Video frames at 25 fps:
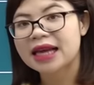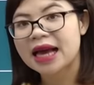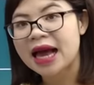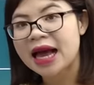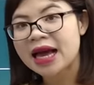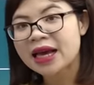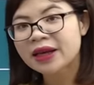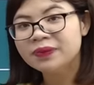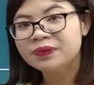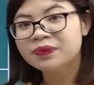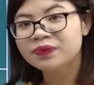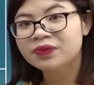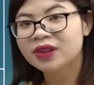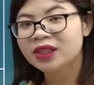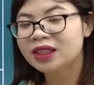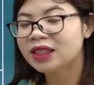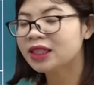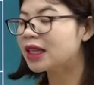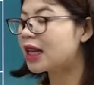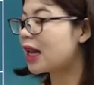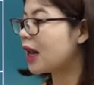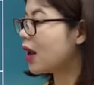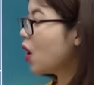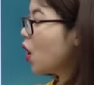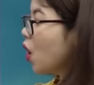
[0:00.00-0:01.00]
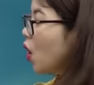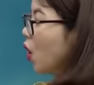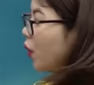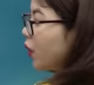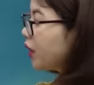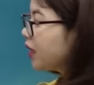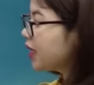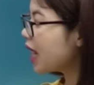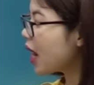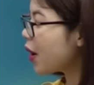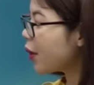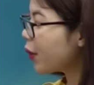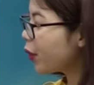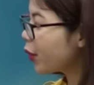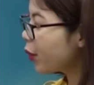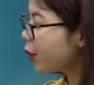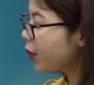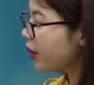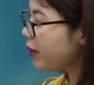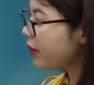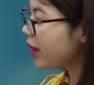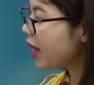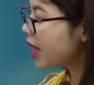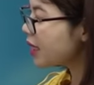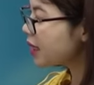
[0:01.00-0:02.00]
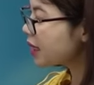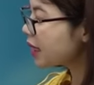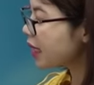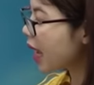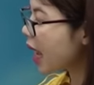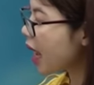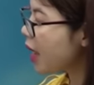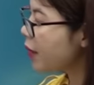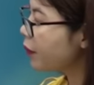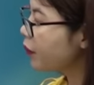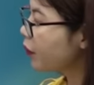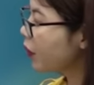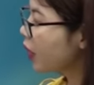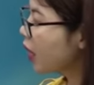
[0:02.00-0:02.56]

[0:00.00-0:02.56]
ka gì là ocha nomimasu ka